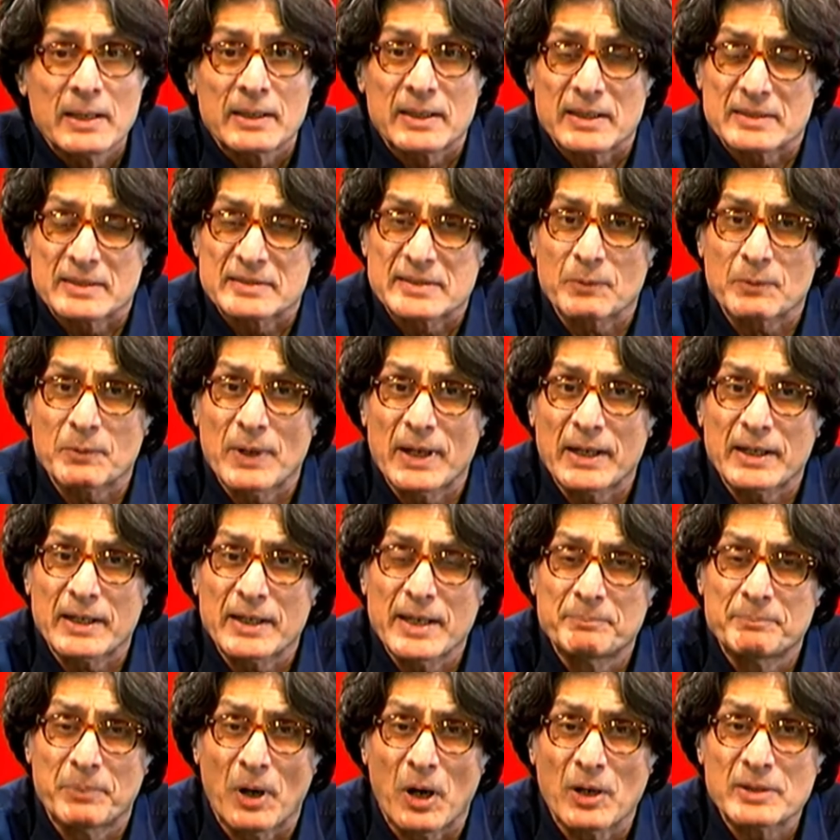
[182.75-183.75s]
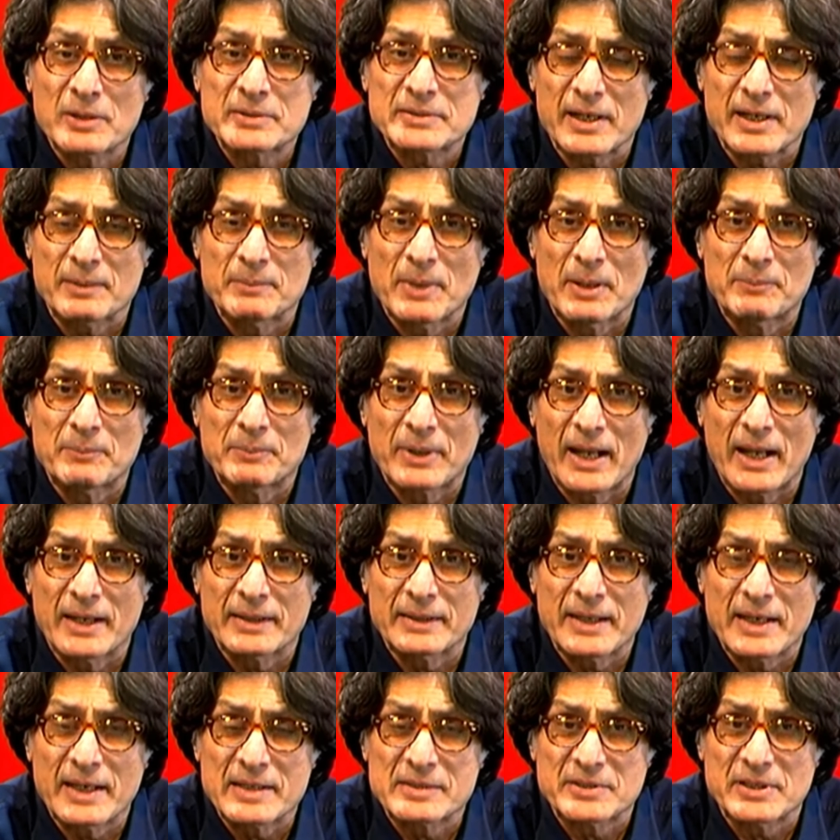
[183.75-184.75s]
कंसिक्वेंटली बहुत सारे
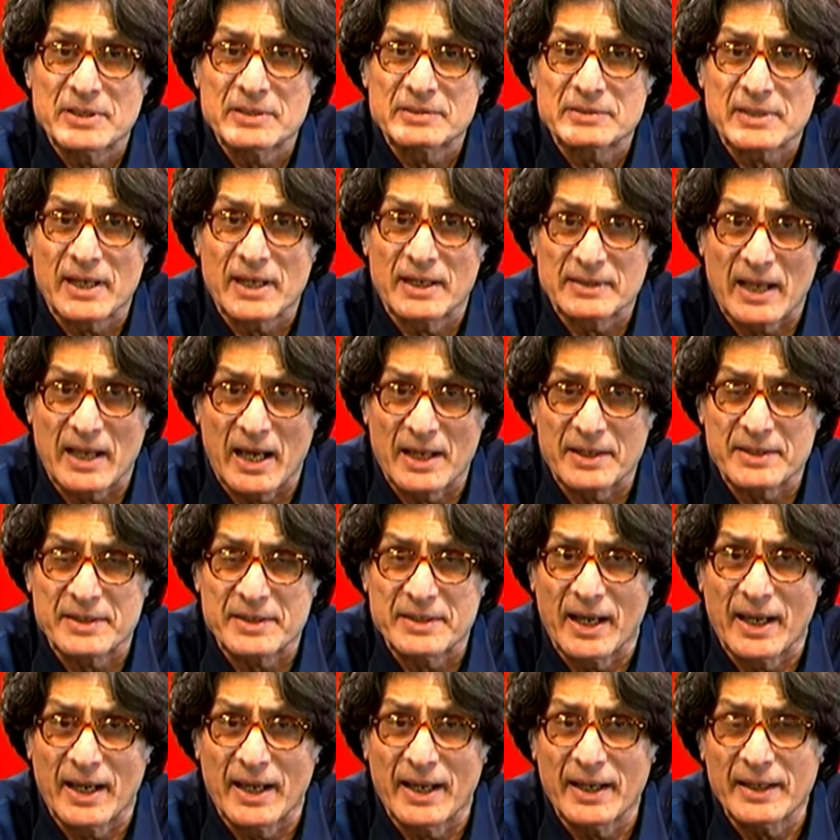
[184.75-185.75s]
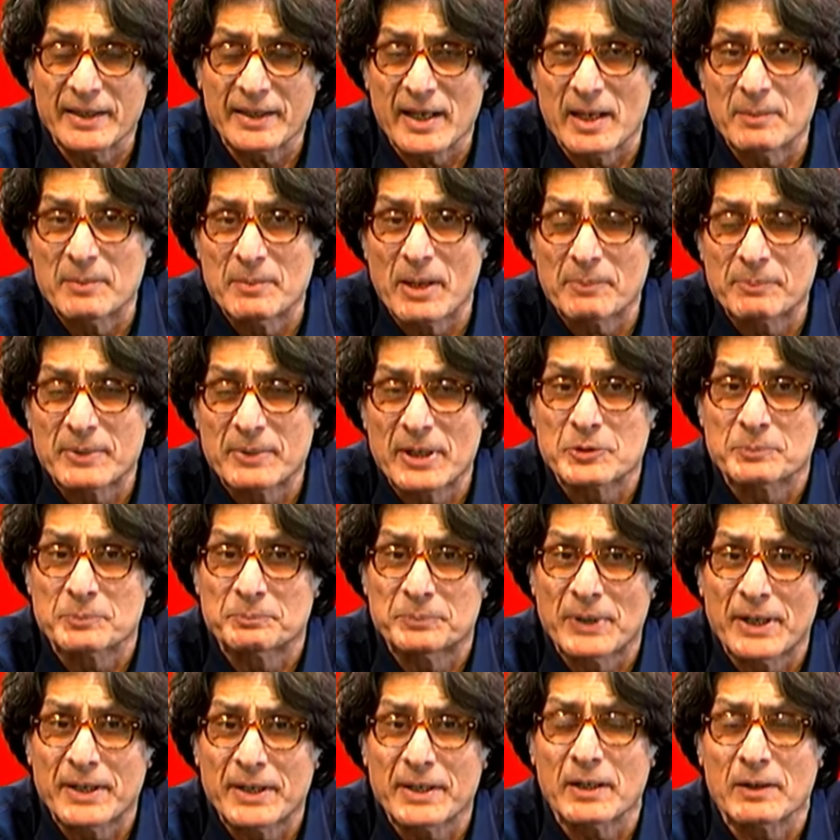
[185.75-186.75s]
मेम्बरान ने इस चीज़ का इजहार किया है कि हमें अपना जो
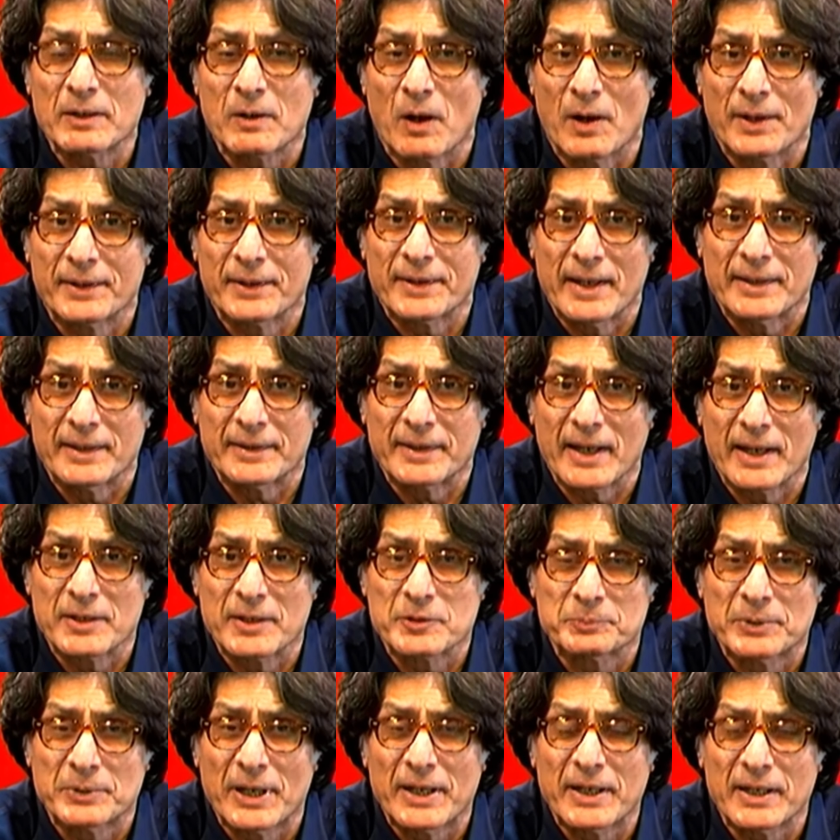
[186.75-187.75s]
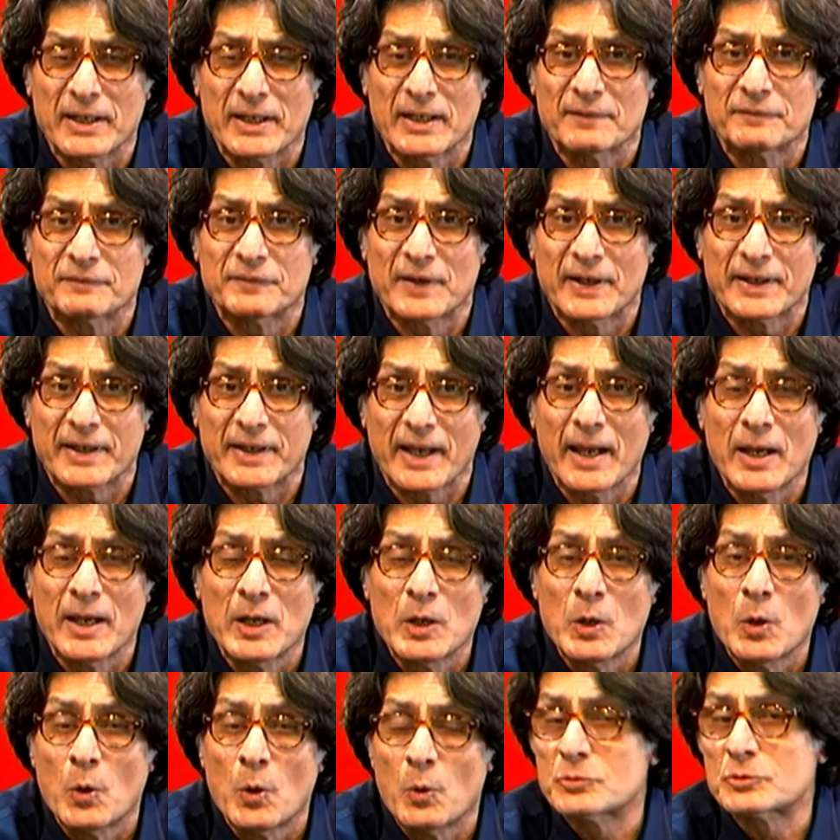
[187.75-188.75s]
पोलिटिकल कॉन्टेंट है जो पोलिटिकल एफर्ट है
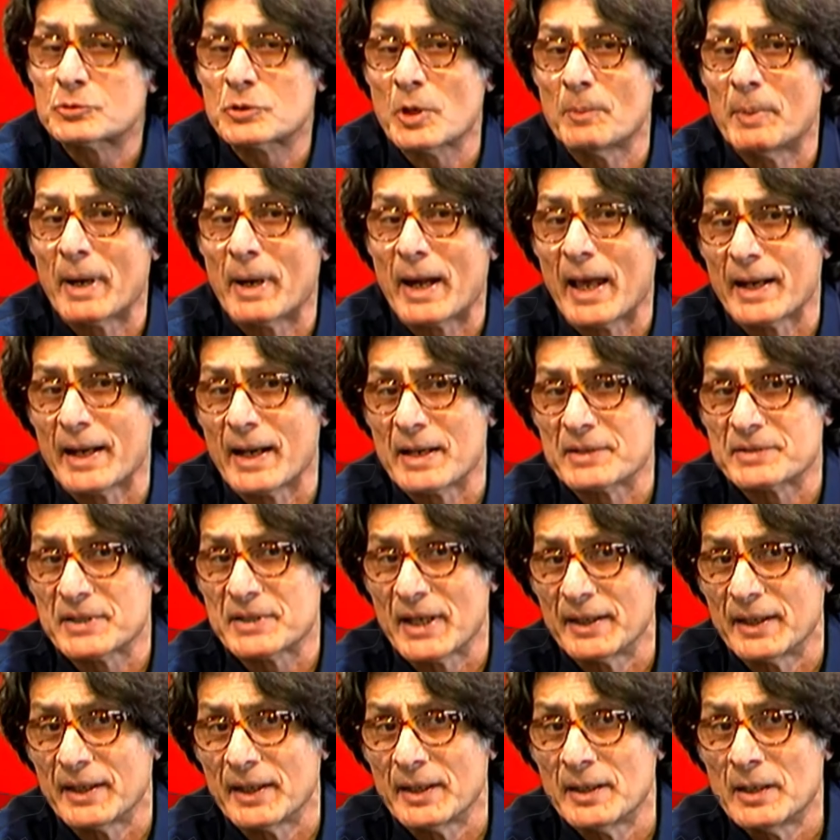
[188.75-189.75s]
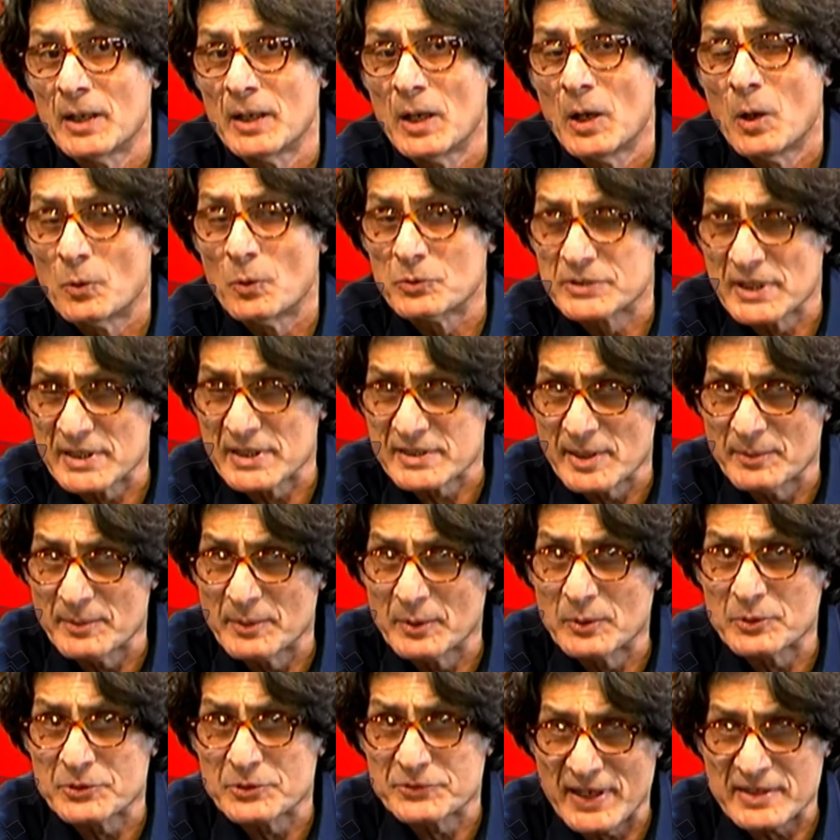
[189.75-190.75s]
उसको बढ़ाना चाहिए उस सिलसिले
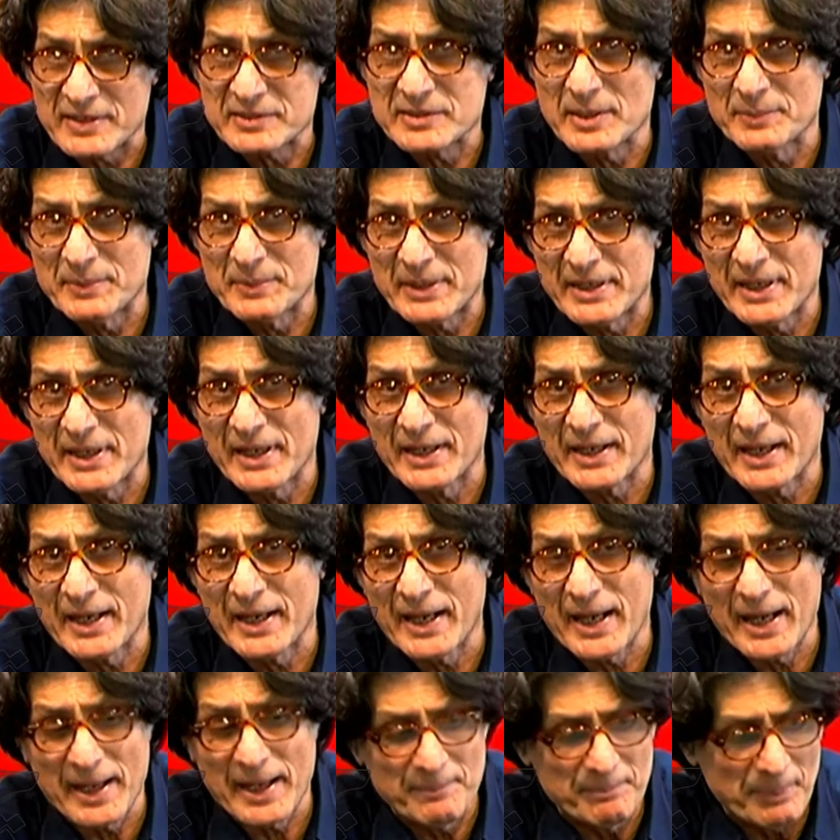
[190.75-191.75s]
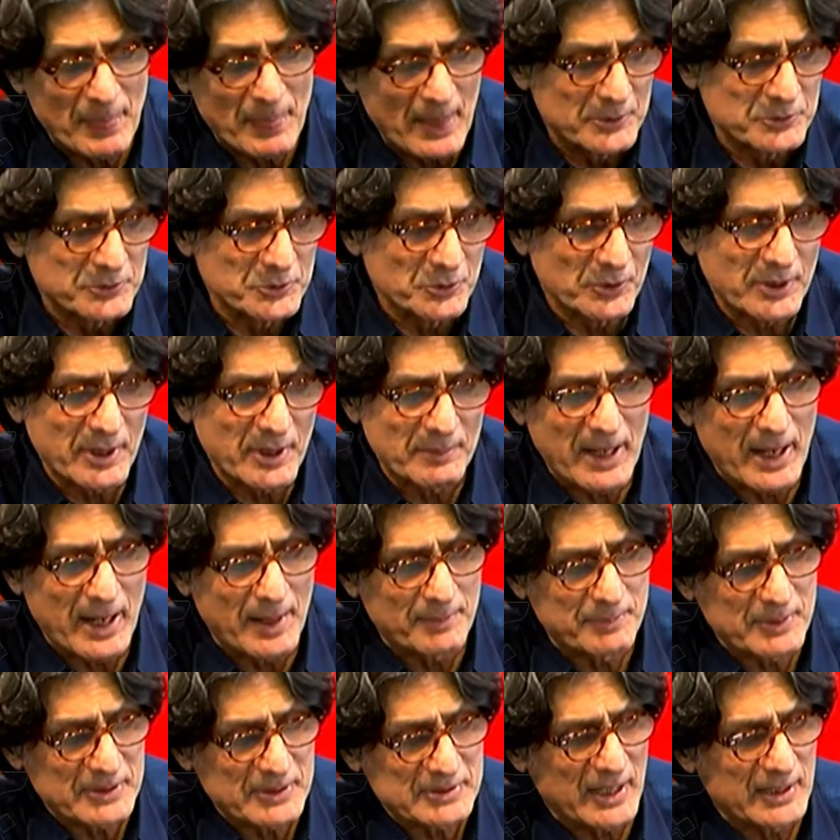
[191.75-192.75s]
में कुछ फैसले भी किए गए हैं जो कि मैं
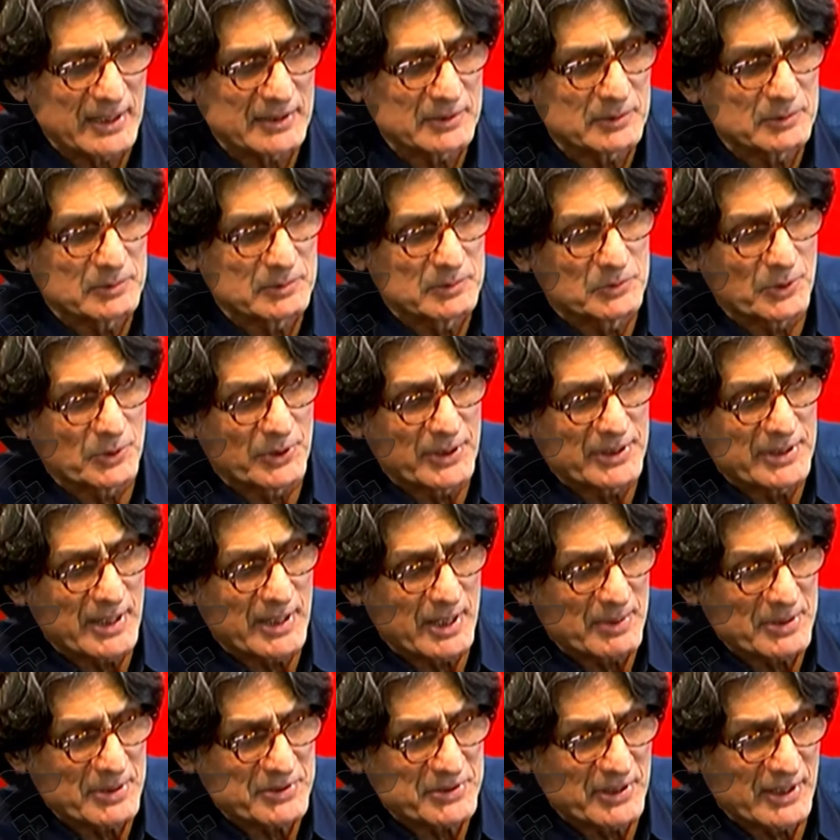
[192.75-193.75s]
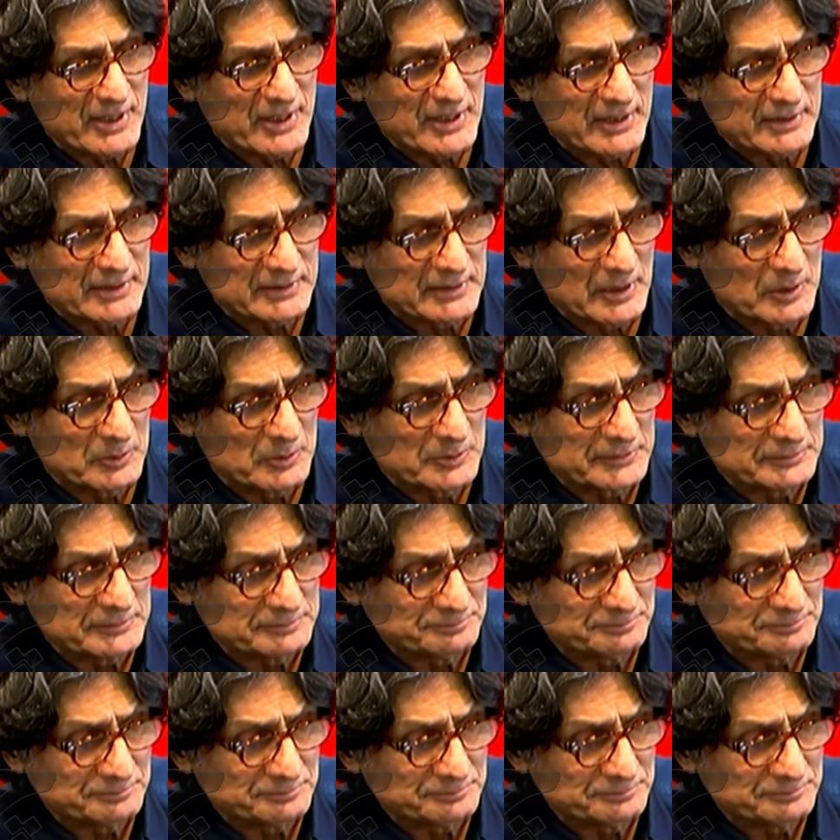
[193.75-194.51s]
आपके साथ थोड़ी देर में शेयर करता हूँ